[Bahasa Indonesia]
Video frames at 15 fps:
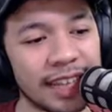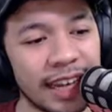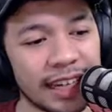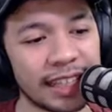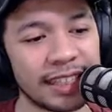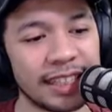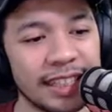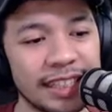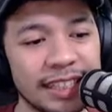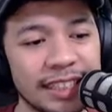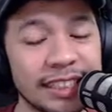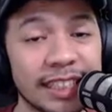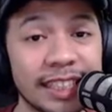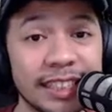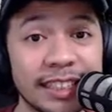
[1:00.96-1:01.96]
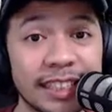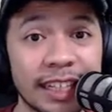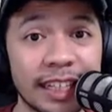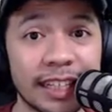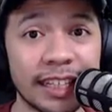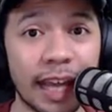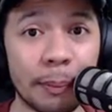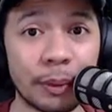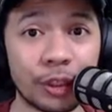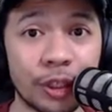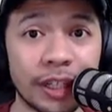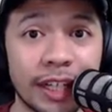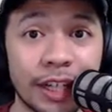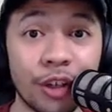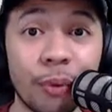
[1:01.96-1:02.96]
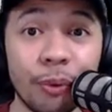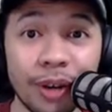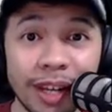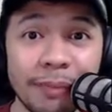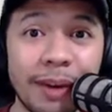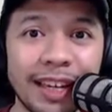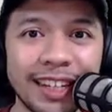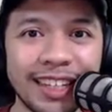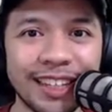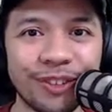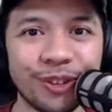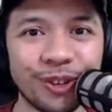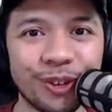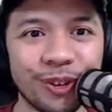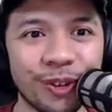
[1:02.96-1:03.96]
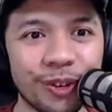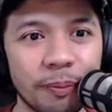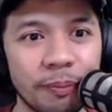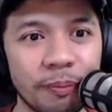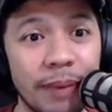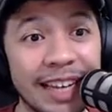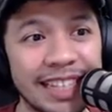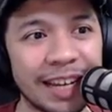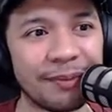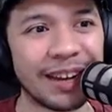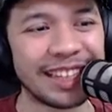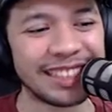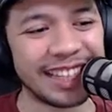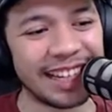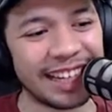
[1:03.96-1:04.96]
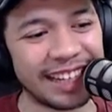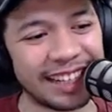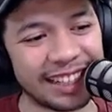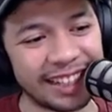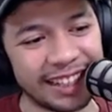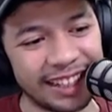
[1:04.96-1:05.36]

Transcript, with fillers: cek di Skill Tree episode ke-25 ini untuk belajar-belajar.